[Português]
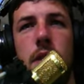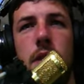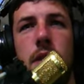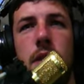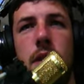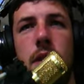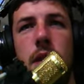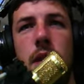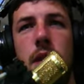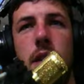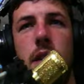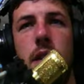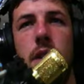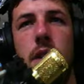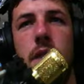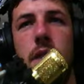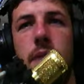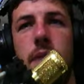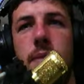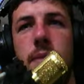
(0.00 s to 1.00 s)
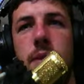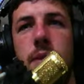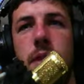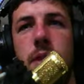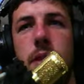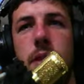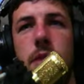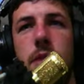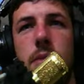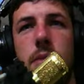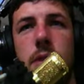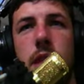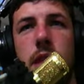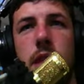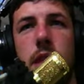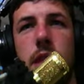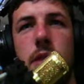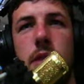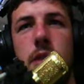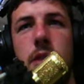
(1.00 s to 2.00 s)
Aí. Essa turma já
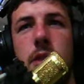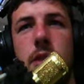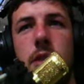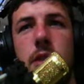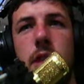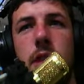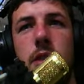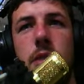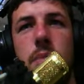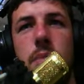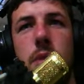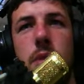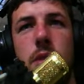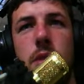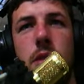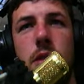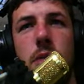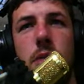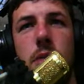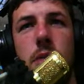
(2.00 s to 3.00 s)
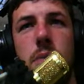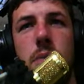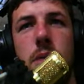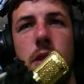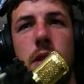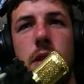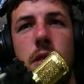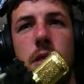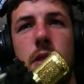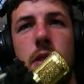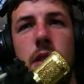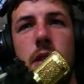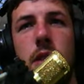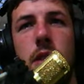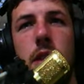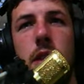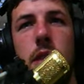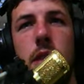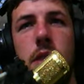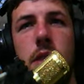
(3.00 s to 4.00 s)
tá 200 e poucos quilômetros por hora.
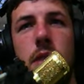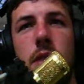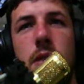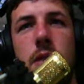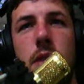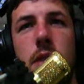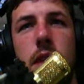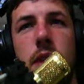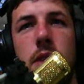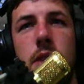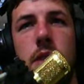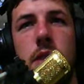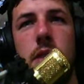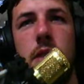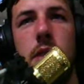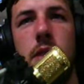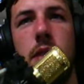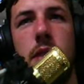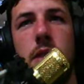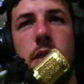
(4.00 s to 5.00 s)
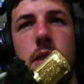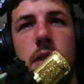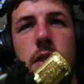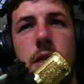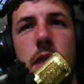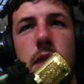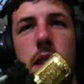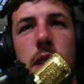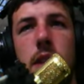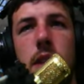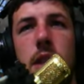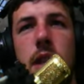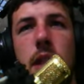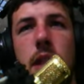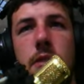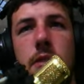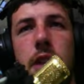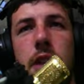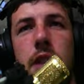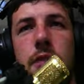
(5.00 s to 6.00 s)
230, 240, 230, 240. Tá,
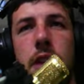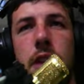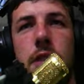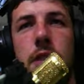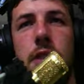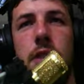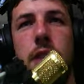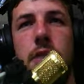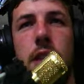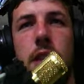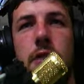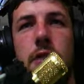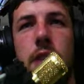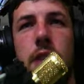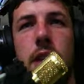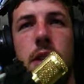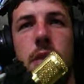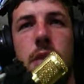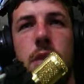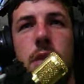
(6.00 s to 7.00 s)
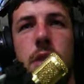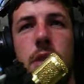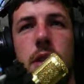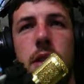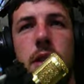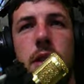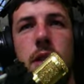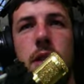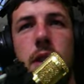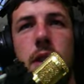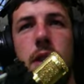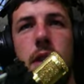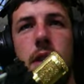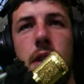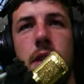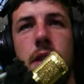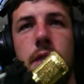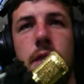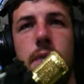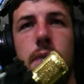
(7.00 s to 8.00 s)
freia, freia, freia, freia, freia, que deu ruim.
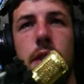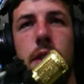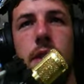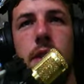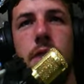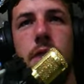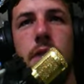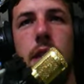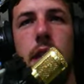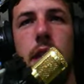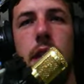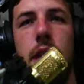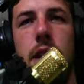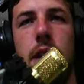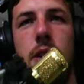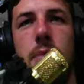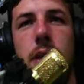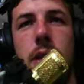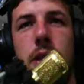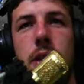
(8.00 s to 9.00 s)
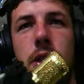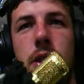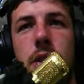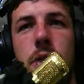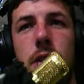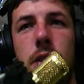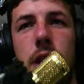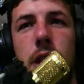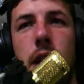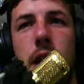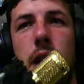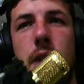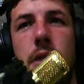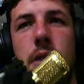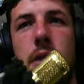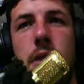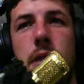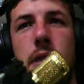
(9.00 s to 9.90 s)
Freia que deu perdido total.